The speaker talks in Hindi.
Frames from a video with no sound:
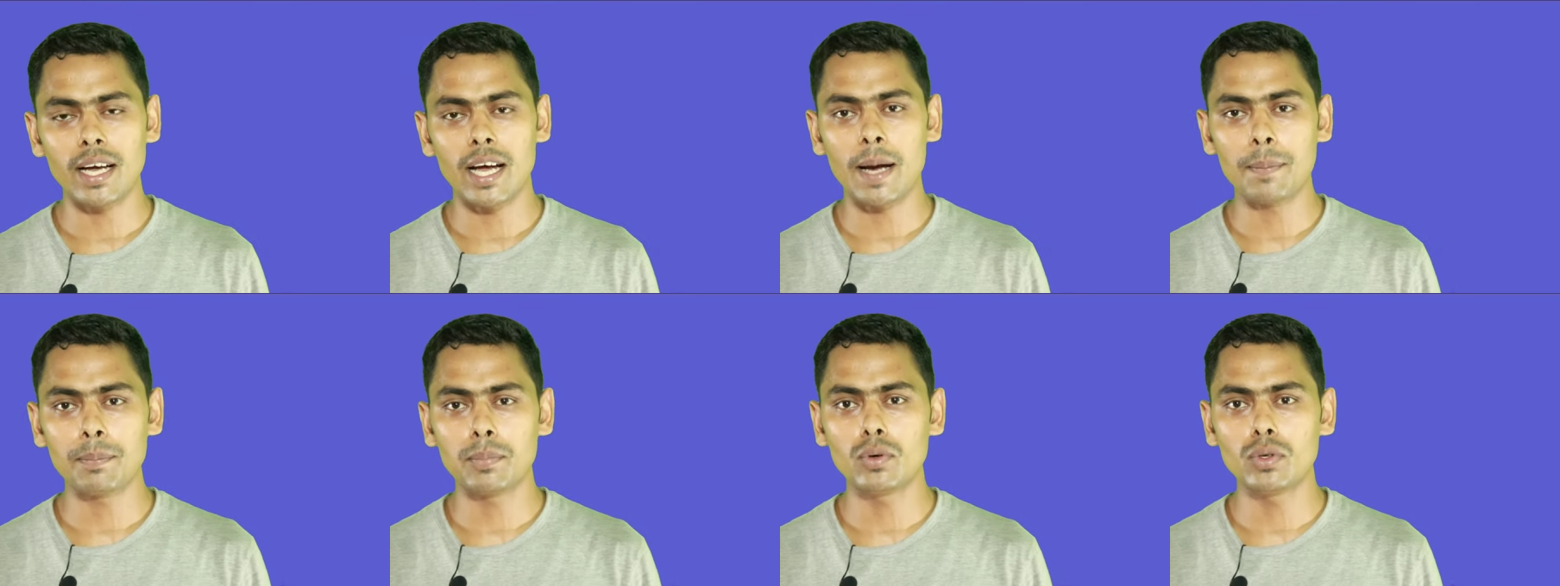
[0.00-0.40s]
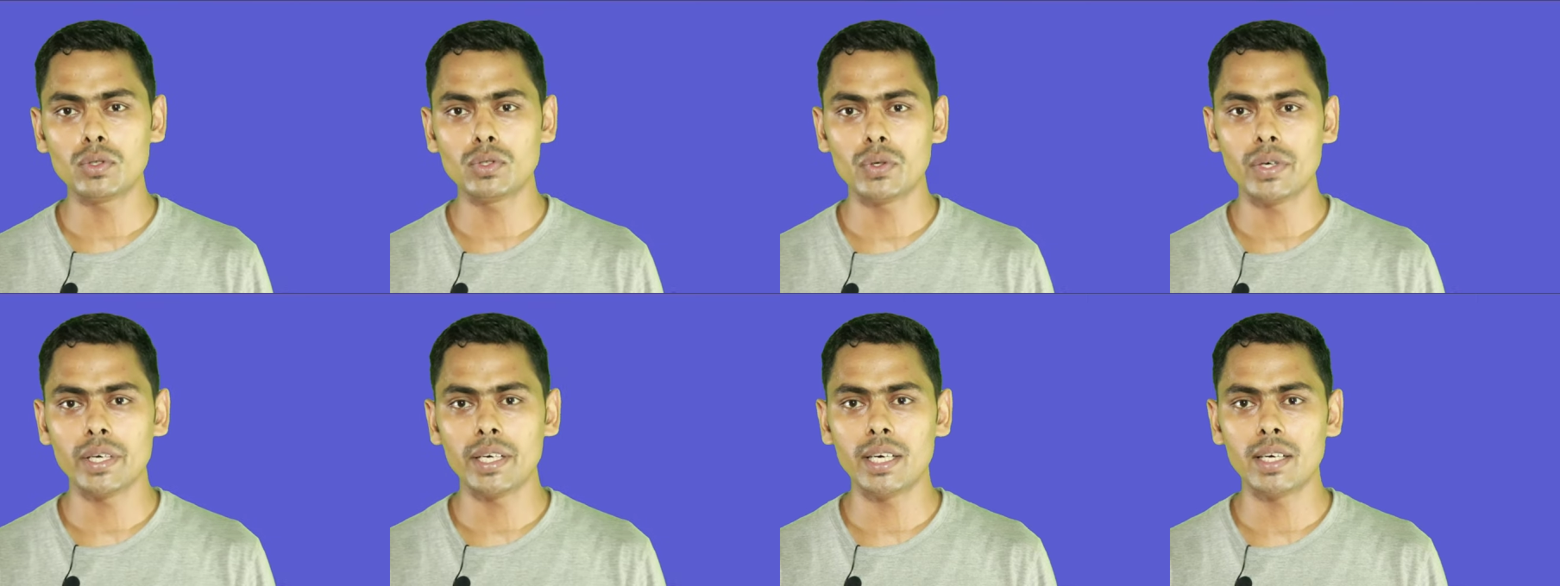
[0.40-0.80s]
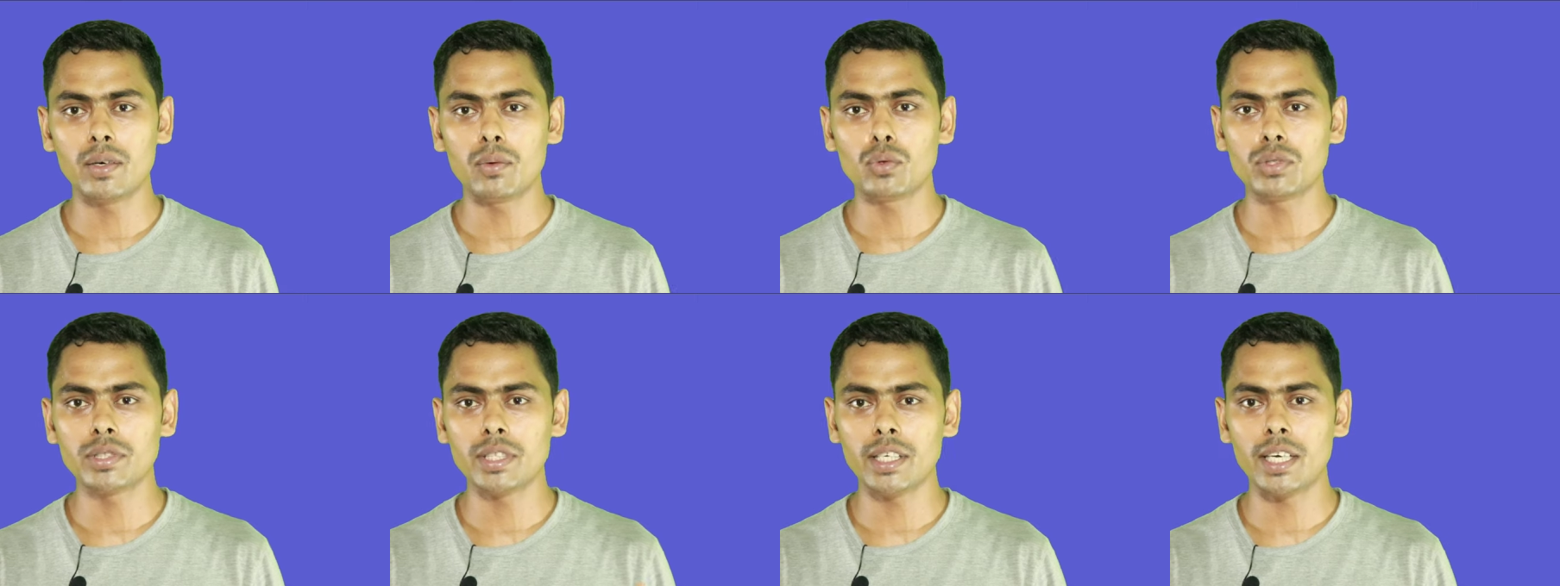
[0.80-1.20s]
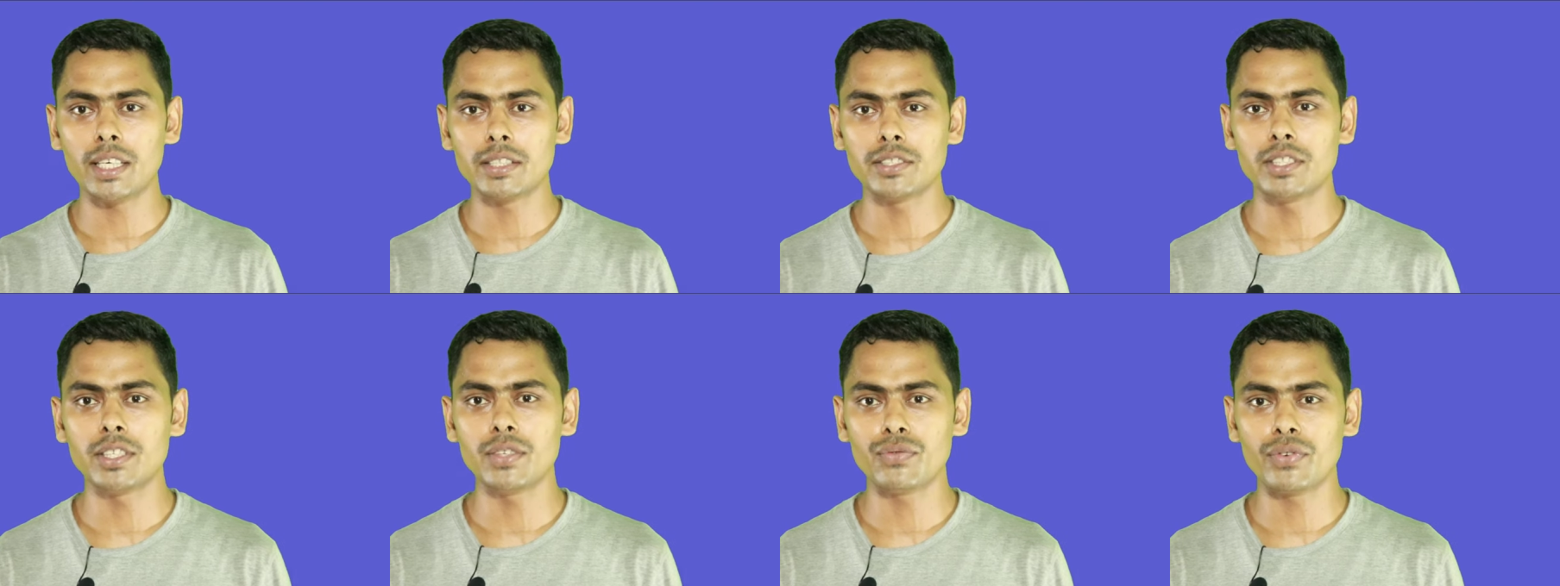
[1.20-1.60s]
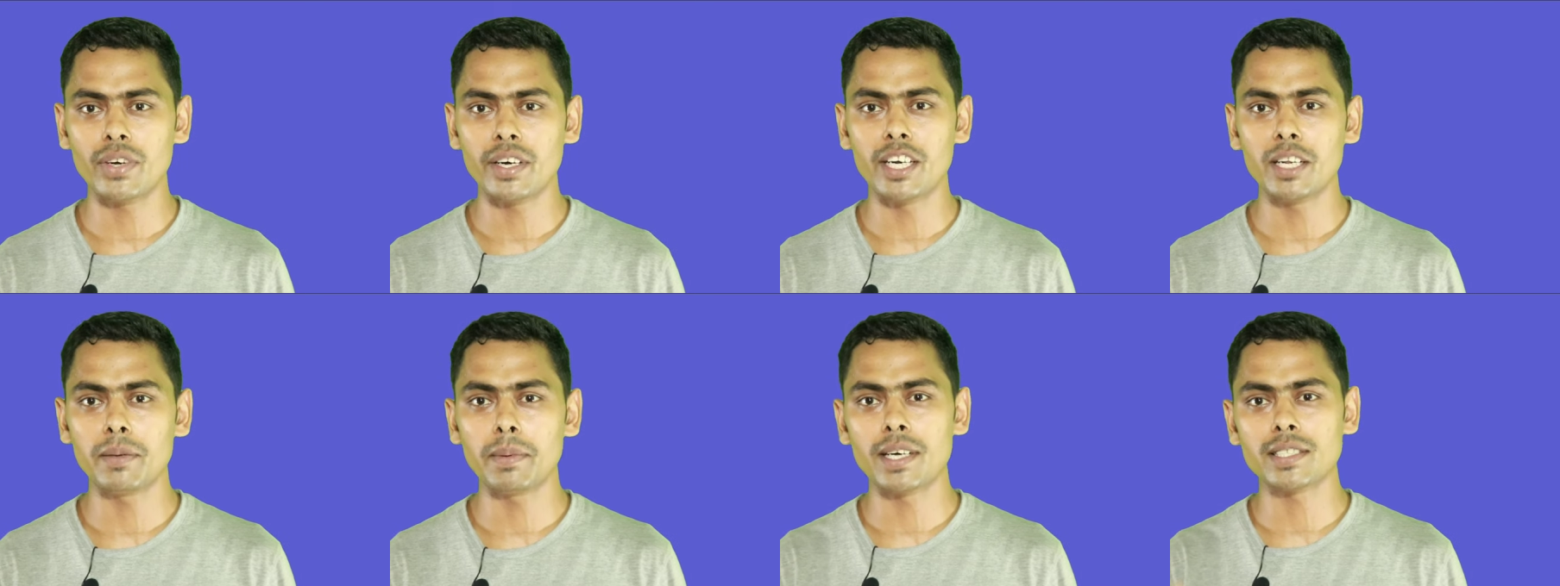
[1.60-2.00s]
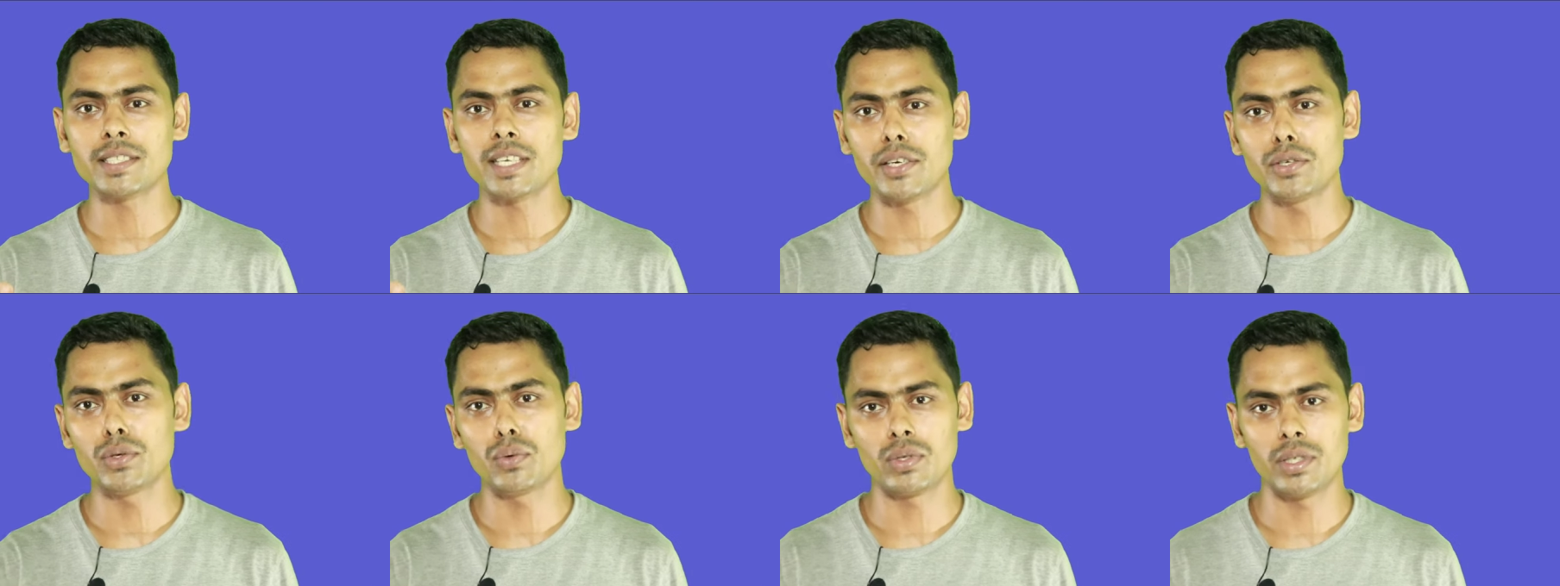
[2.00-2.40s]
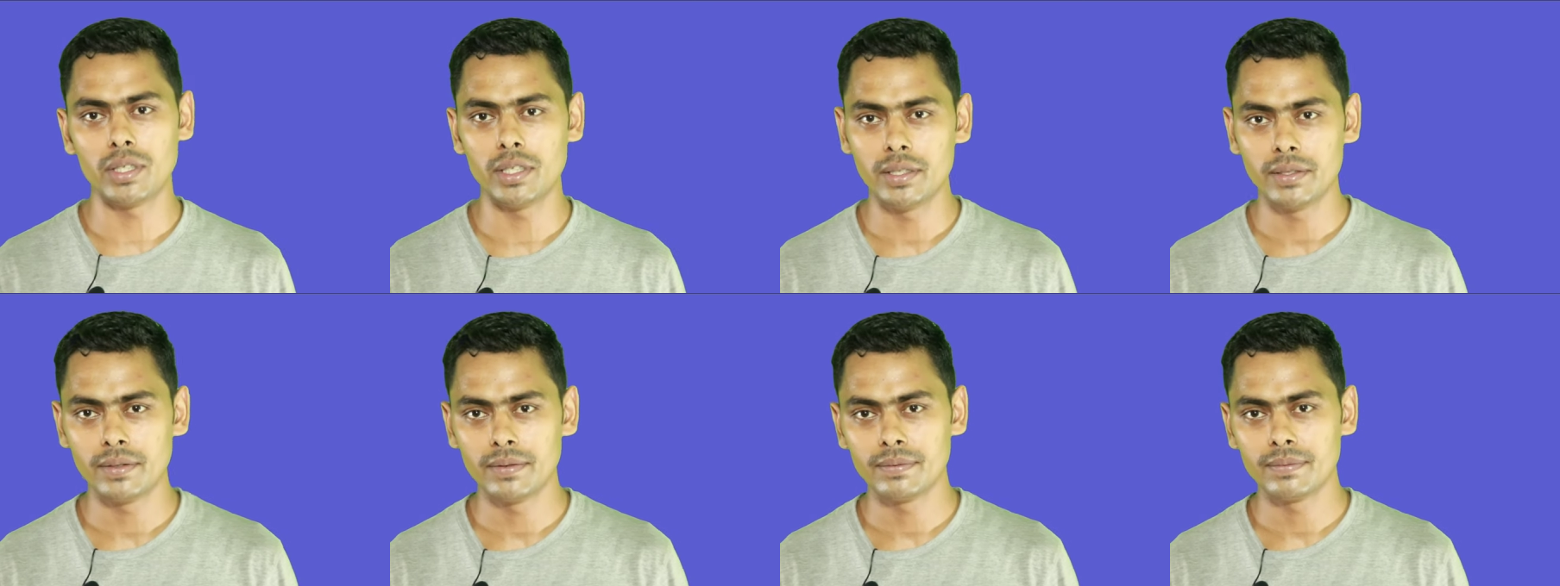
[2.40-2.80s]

आपको जो है ना उसे अचीव करने में आसानी होगी